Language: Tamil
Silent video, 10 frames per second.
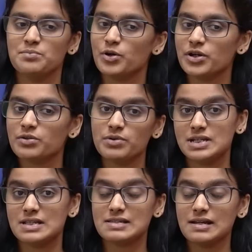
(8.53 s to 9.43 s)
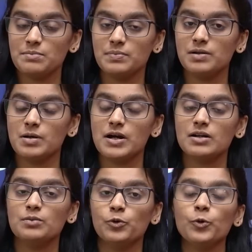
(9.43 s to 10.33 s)
இம்பார்ட்டன்ட் கொஷின்ஸ் தான் இப்போ நம்ம
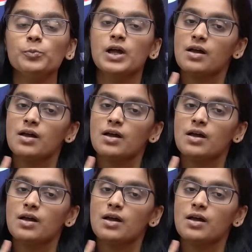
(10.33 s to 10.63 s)
பார்க்க போகிறோம்